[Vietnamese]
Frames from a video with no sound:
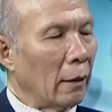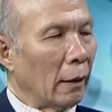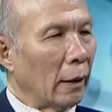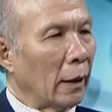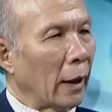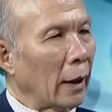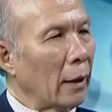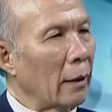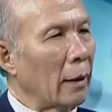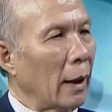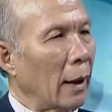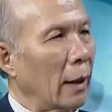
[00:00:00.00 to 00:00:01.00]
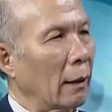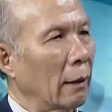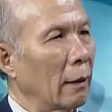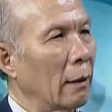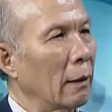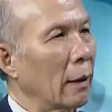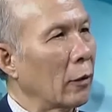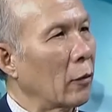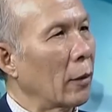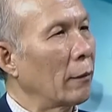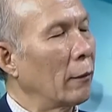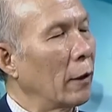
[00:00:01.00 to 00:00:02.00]
những cái ngân hàng nâng lãi
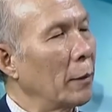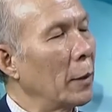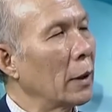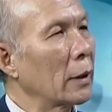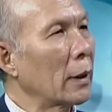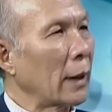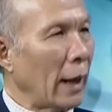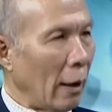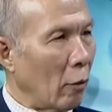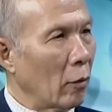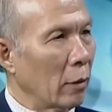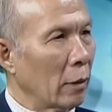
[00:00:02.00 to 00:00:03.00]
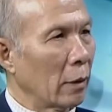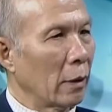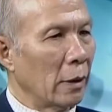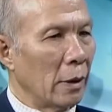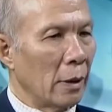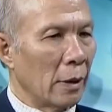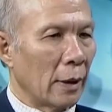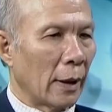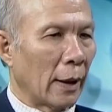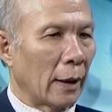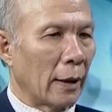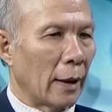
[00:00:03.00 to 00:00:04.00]
suất với mức rất cao như
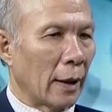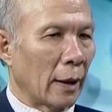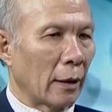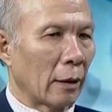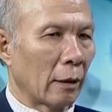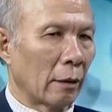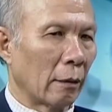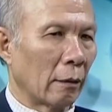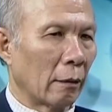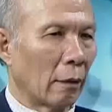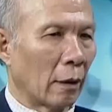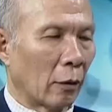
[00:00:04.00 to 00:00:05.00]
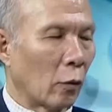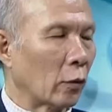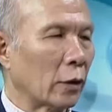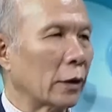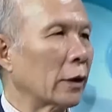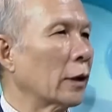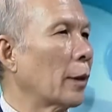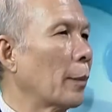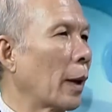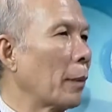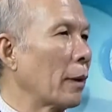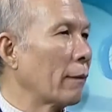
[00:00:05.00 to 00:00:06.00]
là ngân hàng Cục Dự trữ
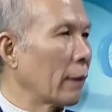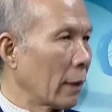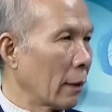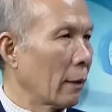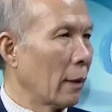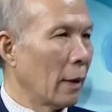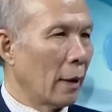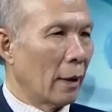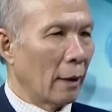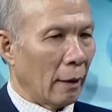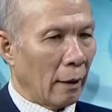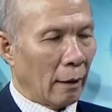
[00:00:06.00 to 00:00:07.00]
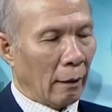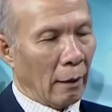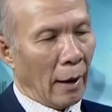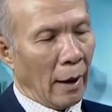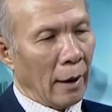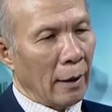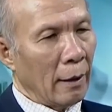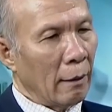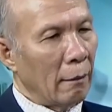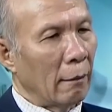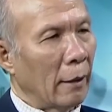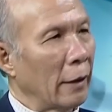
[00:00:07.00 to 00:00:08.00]
Liên bang Mỹ Fed đã
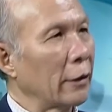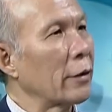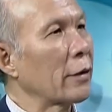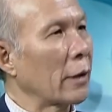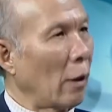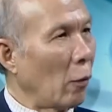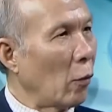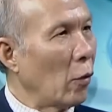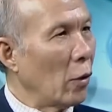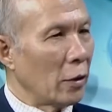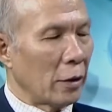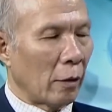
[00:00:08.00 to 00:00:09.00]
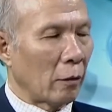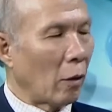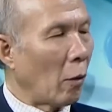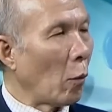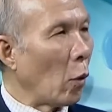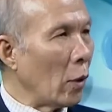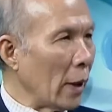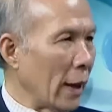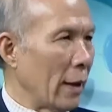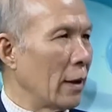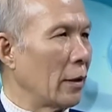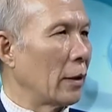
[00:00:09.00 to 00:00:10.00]
nâng lần thứ sáu, trong đó bốn
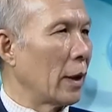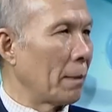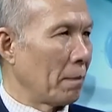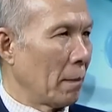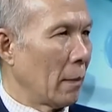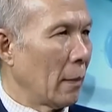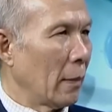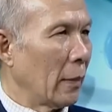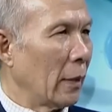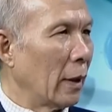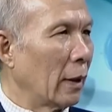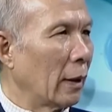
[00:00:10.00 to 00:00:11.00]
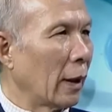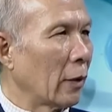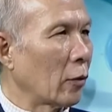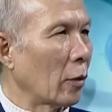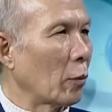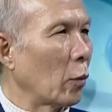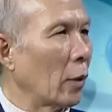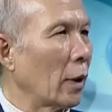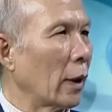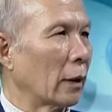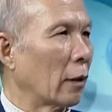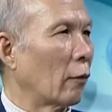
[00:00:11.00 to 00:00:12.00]
lần liên tiếp nâng lãi suất mỗi
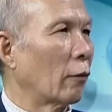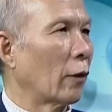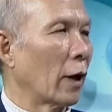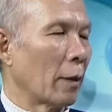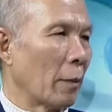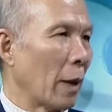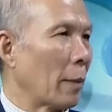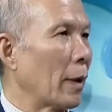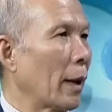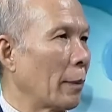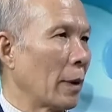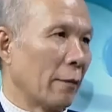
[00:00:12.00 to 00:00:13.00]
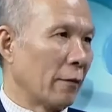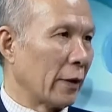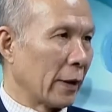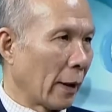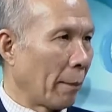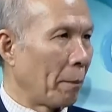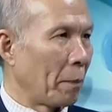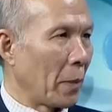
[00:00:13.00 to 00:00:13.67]
lần không phẩy bảy mươi lăm điểm phần trăm.